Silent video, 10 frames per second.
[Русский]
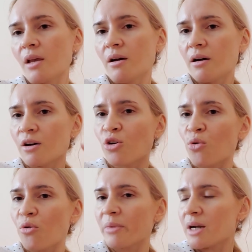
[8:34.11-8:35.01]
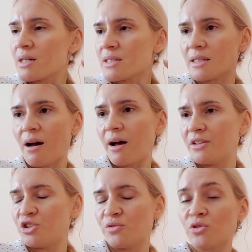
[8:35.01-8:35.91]
а гром, гроза,
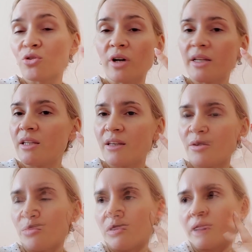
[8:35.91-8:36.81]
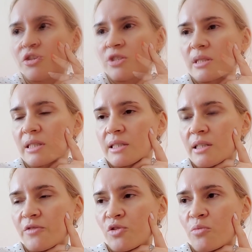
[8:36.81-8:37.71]
чего только не было. Честно
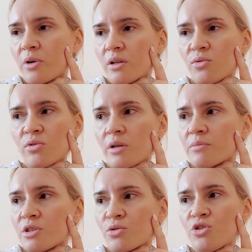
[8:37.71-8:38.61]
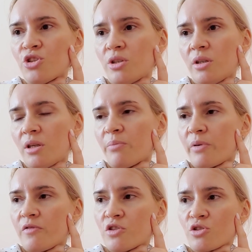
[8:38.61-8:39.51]
сказать, в том году нам в Сочи не
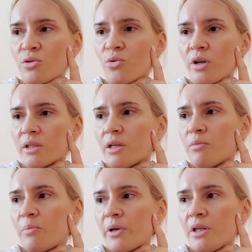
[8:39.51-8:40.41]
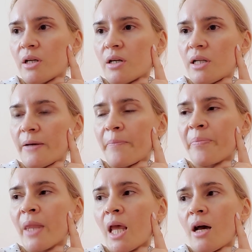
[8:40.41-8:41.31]
повезло. И когда мы поехали
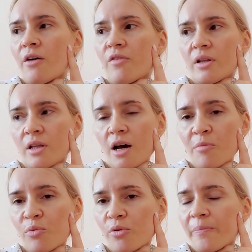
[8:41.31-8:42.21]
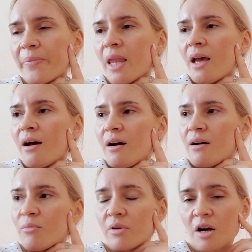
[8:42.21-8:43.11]
в Анапу.
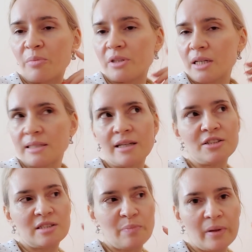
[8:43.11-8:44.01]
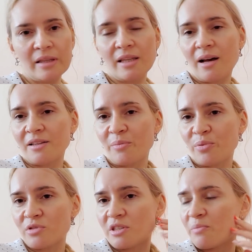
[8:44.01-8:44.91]
А, мы как бы так, знаете, спонтанно
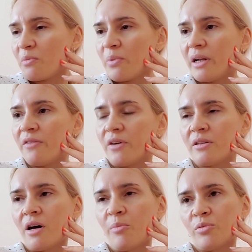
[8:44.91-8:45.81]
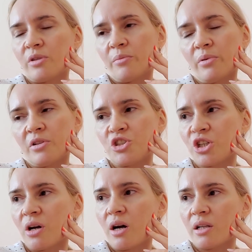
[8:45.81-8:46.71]
просто попали в Анапу. Там была
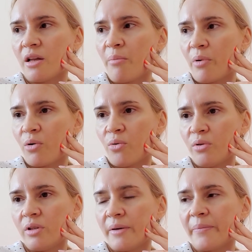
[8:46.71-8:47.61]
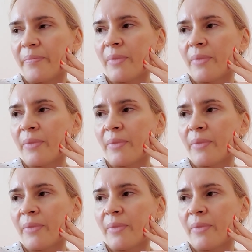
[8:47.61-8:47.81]
шикарная погода.